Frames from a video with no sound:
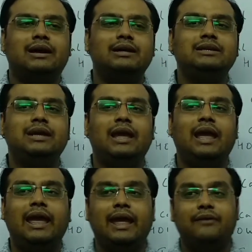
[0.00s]
का ये
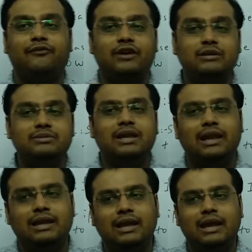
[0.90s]
फर्म के
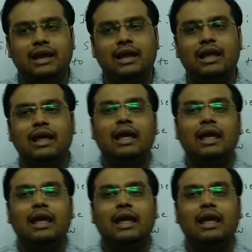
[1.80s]
लिए